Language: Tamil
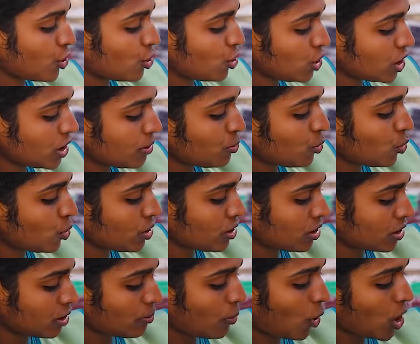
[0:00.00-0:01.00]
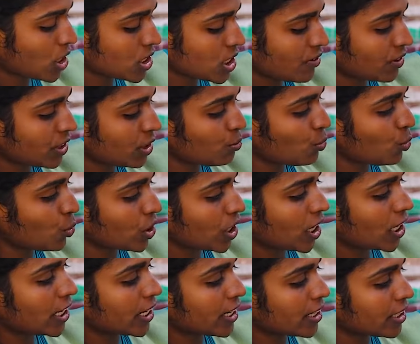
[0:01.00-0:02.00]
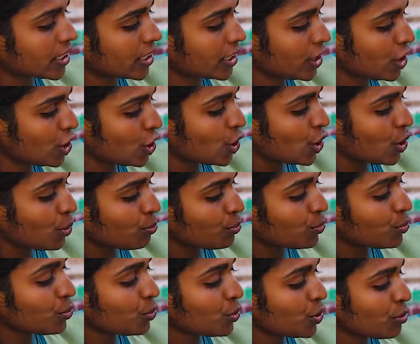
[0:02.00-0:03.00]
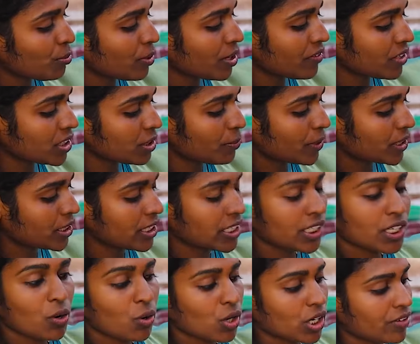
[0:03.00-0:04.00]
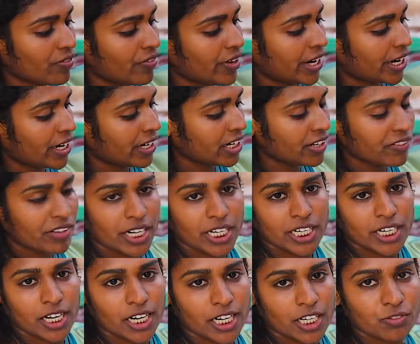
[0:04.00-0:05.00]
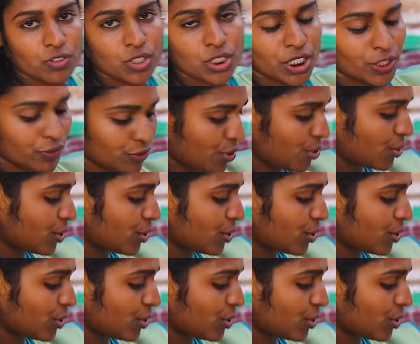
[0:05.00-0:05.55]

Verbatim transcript: வரும் இந்த மூணு அந்த பாக்ஸில் வந்து மூணு கலர் இருக்குது மூணுமே வந்து பார்த்தீங்கன்னா உங்களுக்கு வெரைட்டி வெரைட்டி கலர் வந்து இவங்க